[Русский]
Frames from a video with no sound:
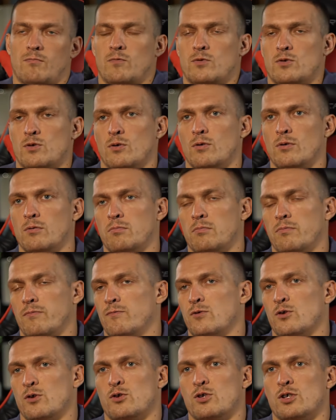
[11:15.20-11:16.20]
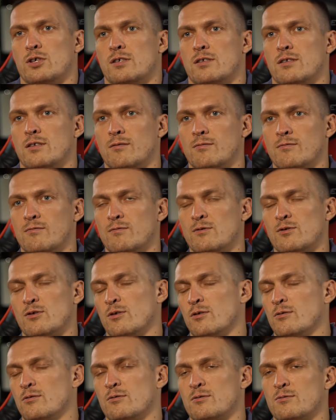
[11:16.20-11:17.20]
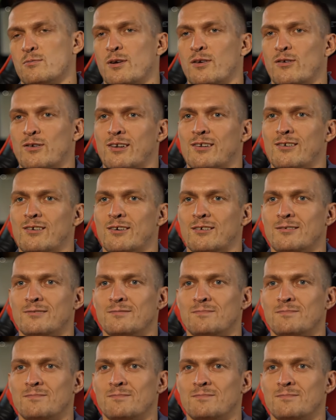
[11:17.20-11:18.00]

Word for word: Все, все честно, все справедливо.